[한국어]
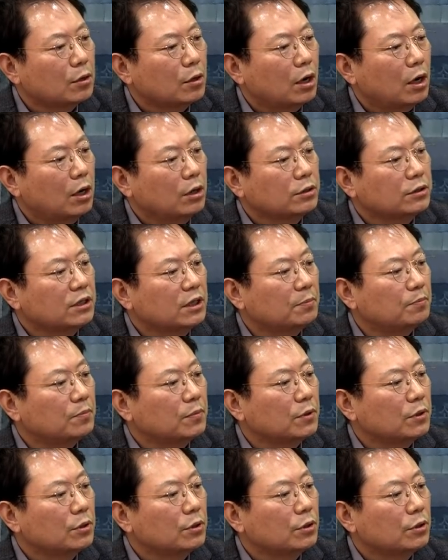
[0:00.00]
아 근데
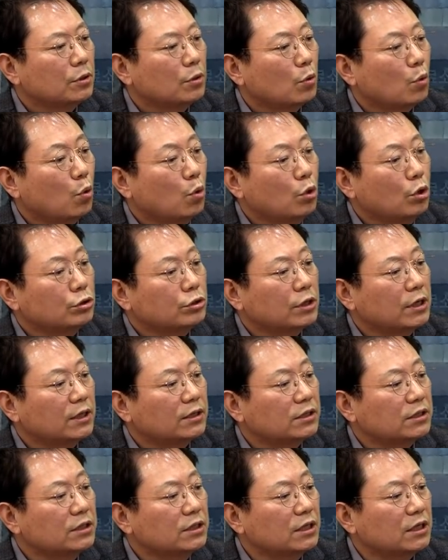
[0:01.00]
오늘 전
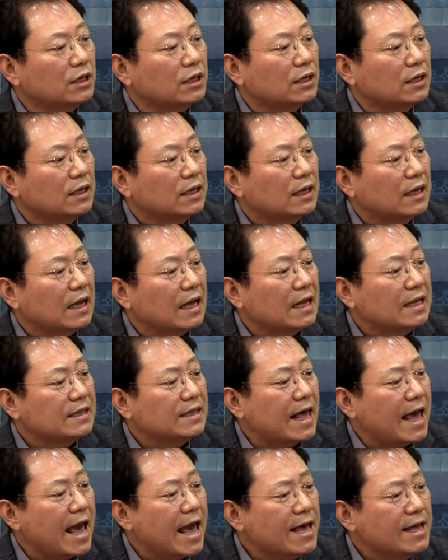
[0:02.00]
했더니
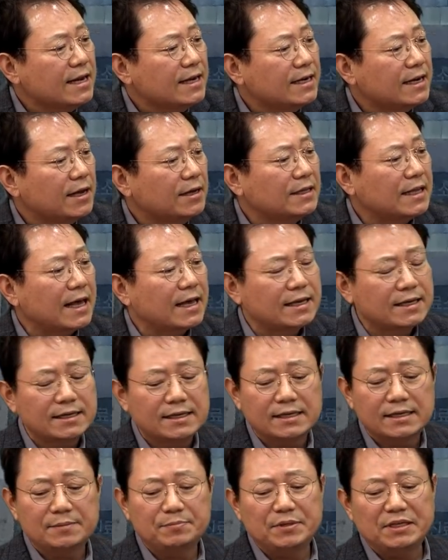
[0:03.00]
내일이래요,
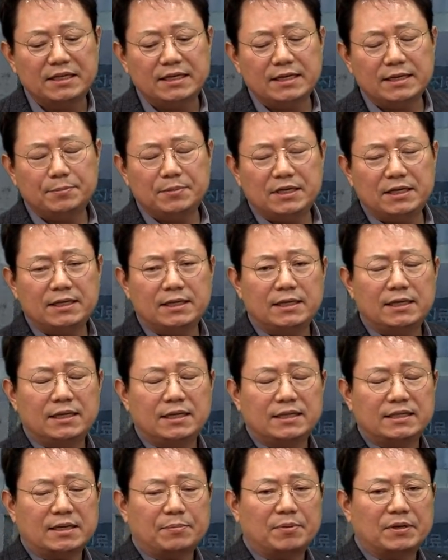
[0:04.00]
내일. 미리,
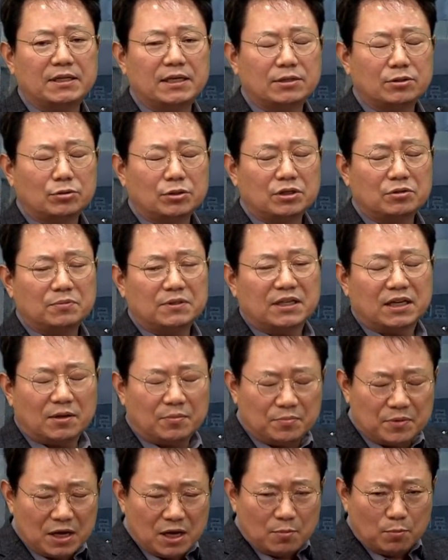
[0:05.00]
미리 재판날 정해주면
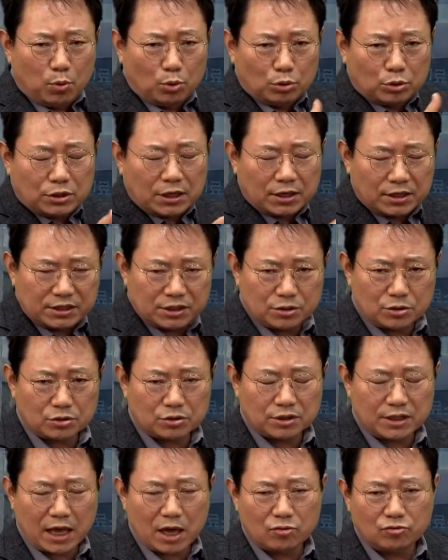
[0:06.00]
제가 보조창을
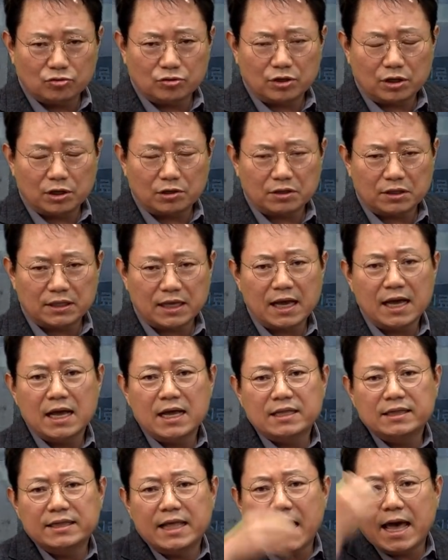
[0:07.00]
신청서 내고 그러려고
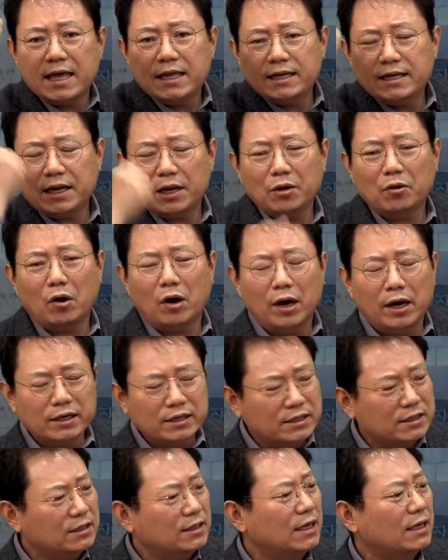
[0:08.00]
그러는데 내일이래요. 아이,
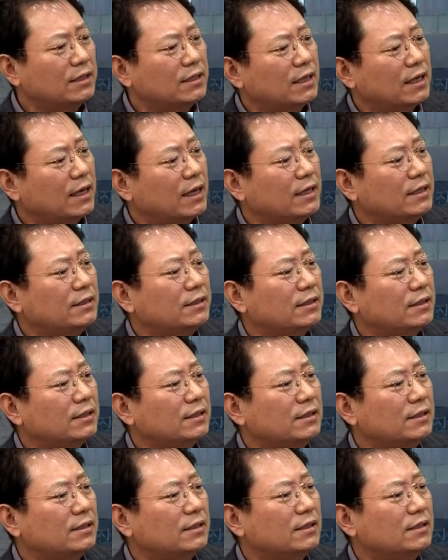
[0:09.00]
큰일 났네. 이런,
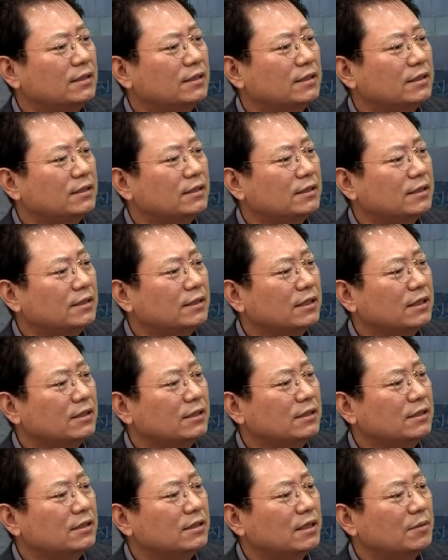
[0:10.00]
이런, 이런, 이런. 이게
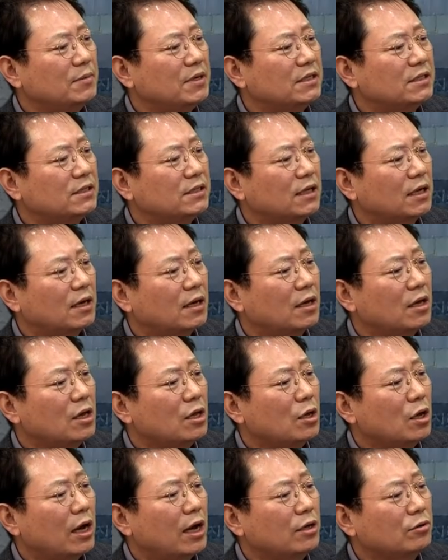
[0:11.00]
언제 몇 시야?
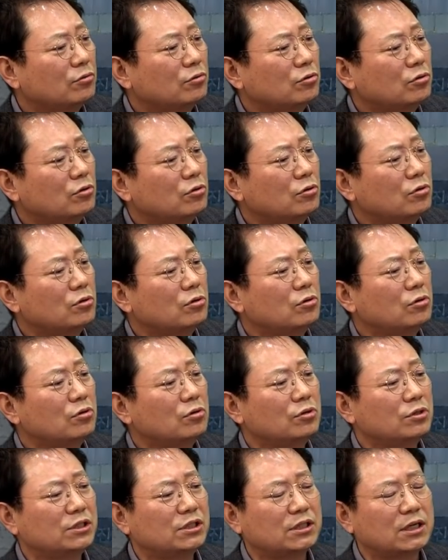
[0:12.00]

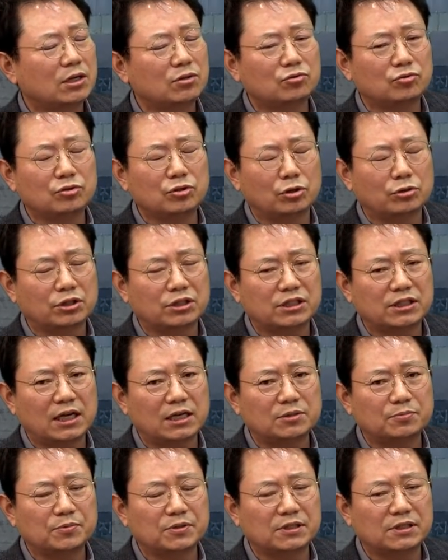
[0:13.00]
아이고, 시간도
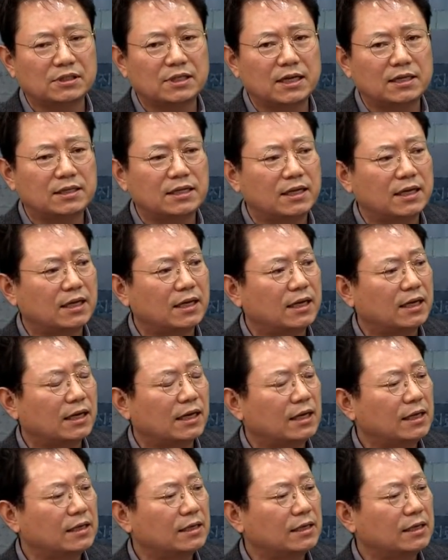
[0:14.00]
6시 40분 끝났네.